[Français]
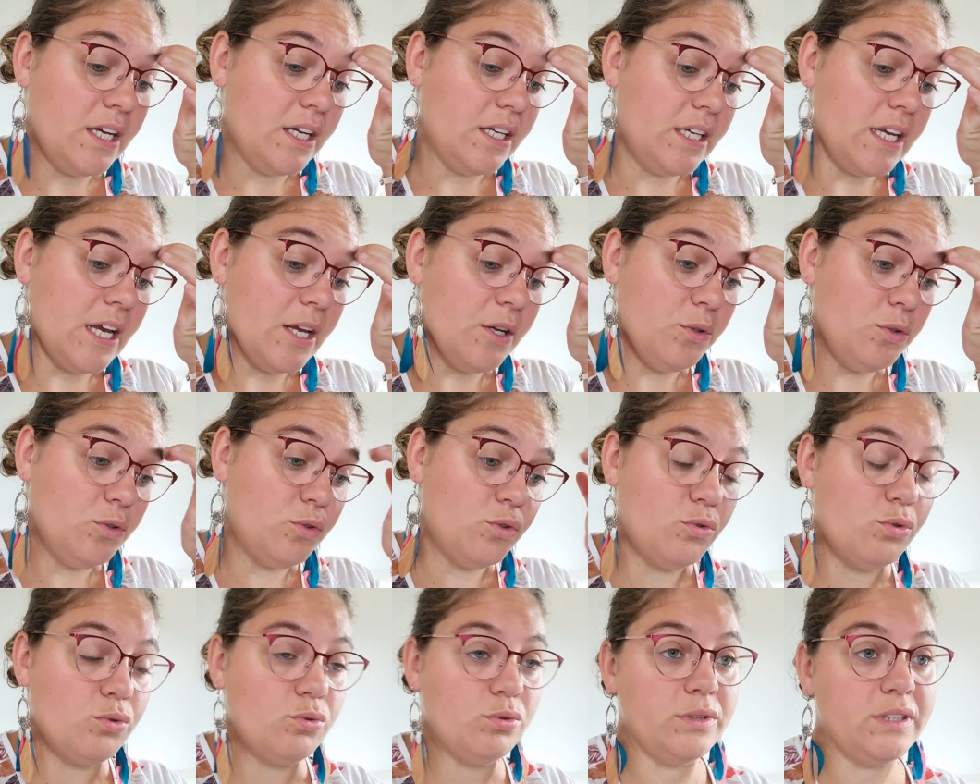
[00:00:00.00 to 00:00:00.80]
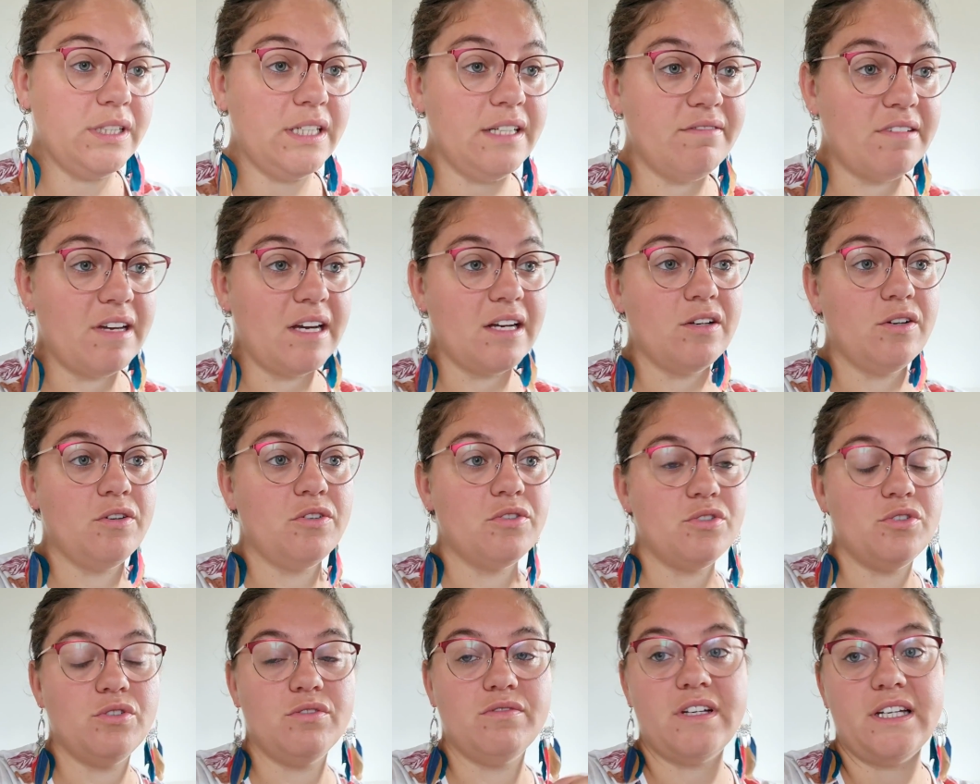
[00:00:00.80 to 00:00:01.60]
il y a eu toutes les
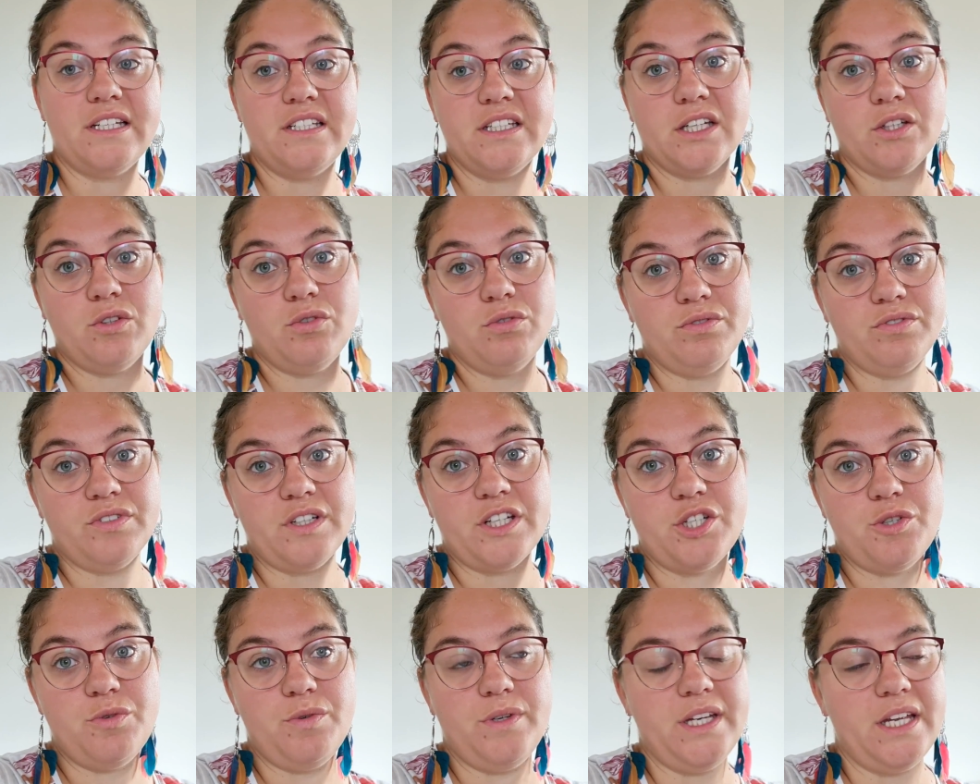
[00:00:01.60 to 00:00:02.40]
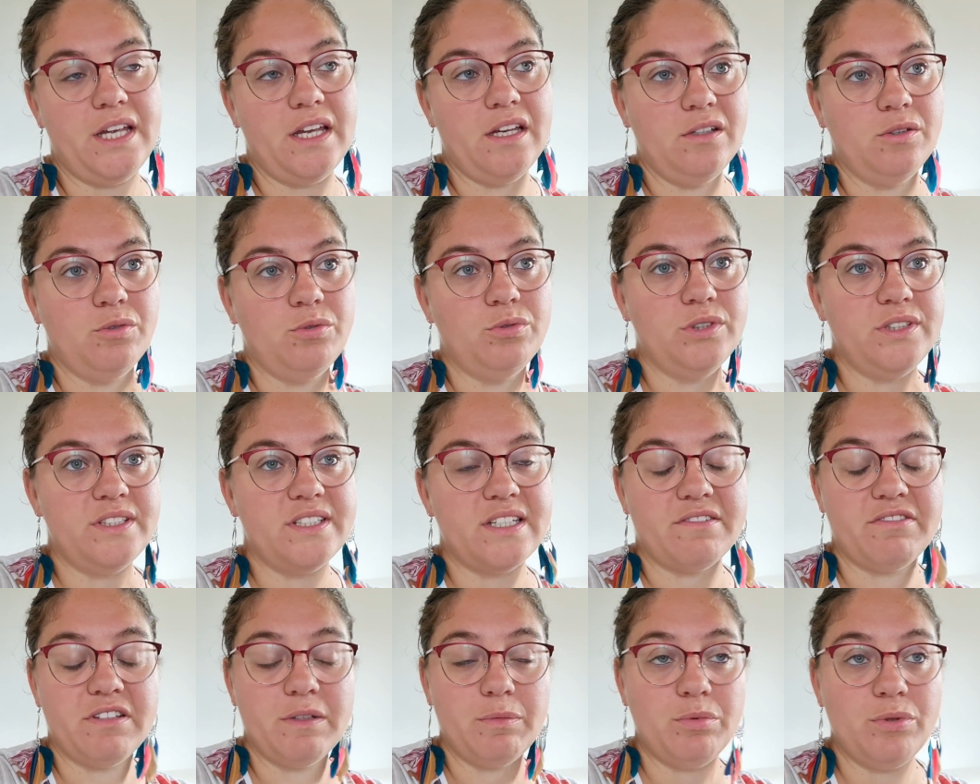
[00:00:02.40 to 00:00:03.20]
vacances, on va dire tout fin juillet et août,
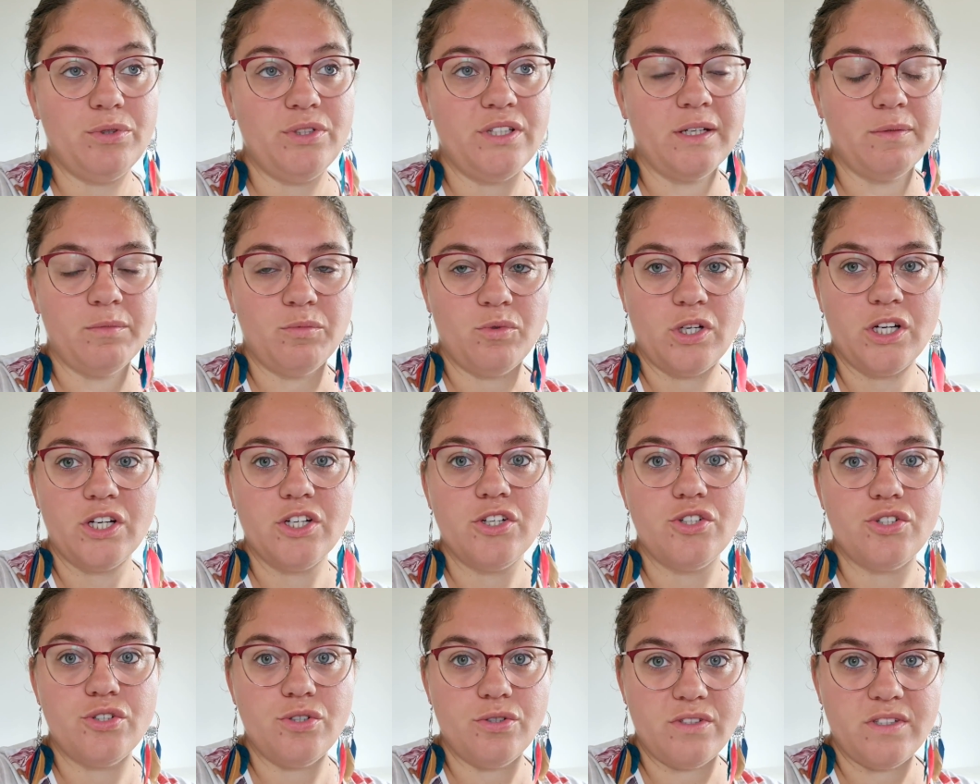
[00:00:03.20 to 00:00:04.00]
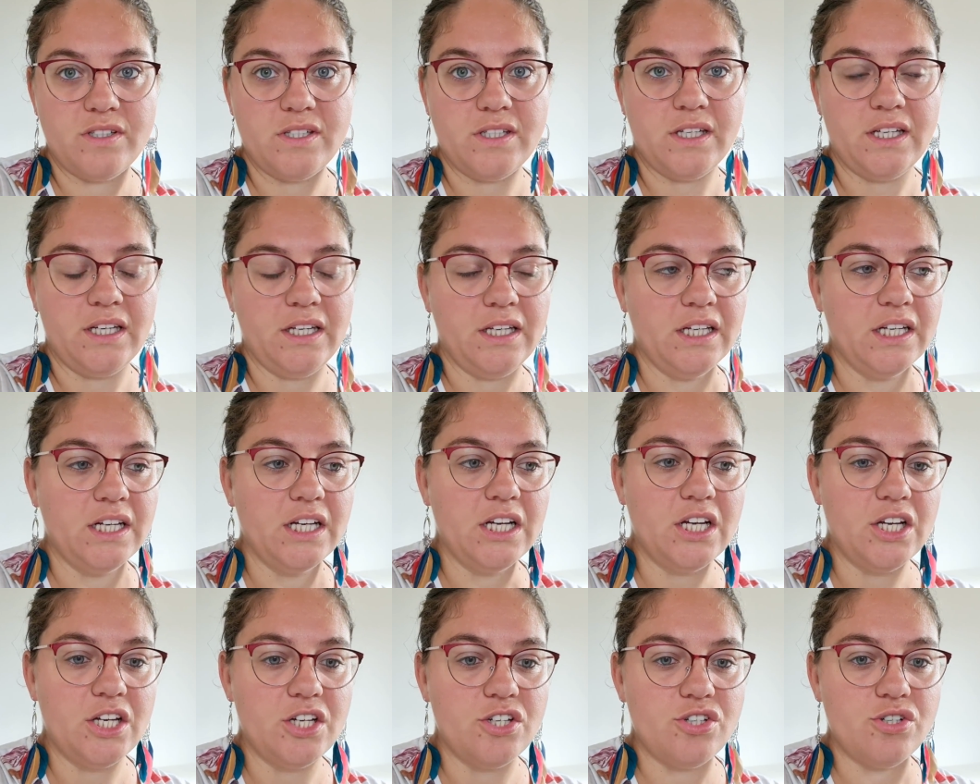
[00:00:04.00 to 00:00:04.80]
ça fait plus d'un mois, je sais.
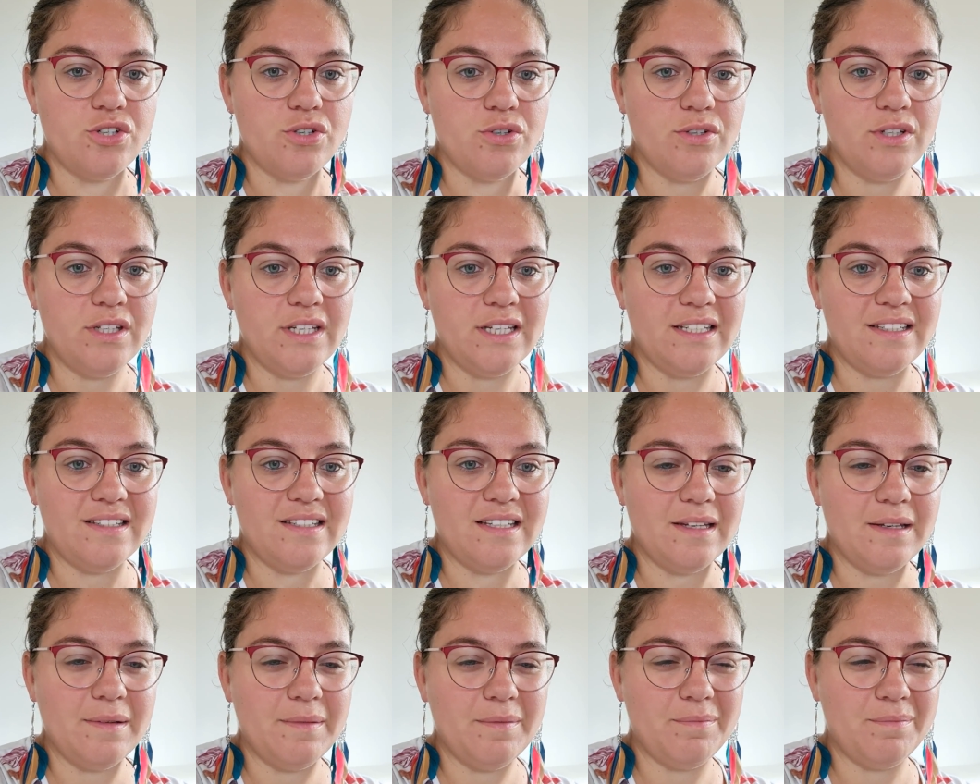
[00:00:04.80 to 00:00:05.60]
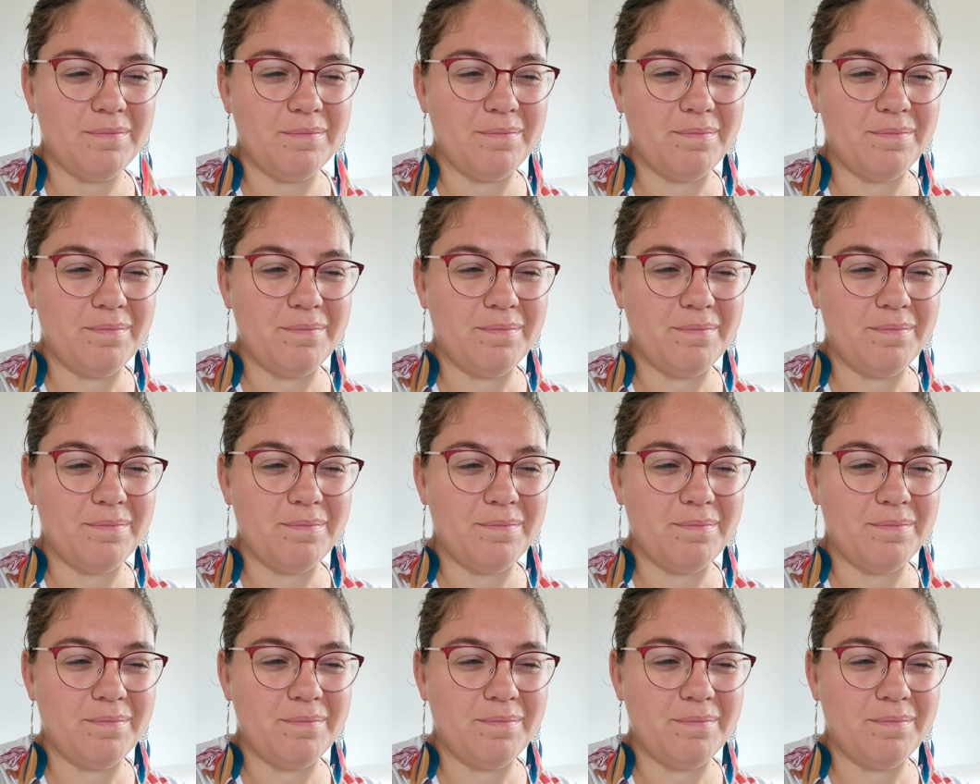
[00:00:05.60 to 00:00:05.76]
Je n'étais